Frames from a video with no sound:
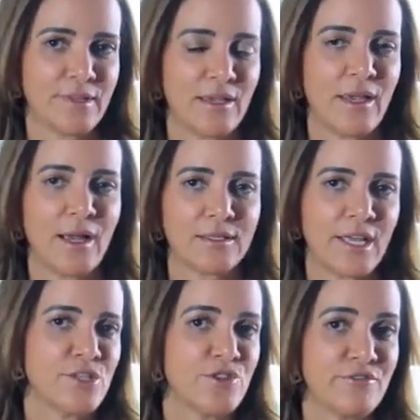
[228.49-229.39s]
É
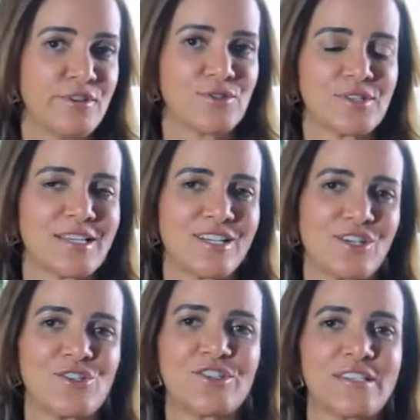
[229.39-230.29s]
até difícil assim a
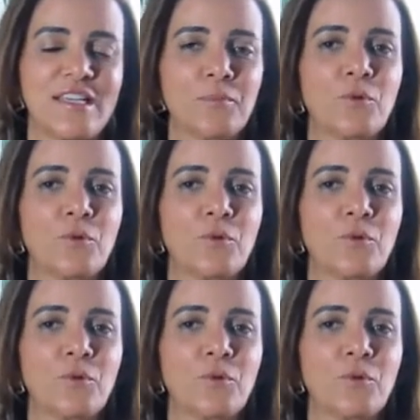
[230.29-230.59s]
gente dizer,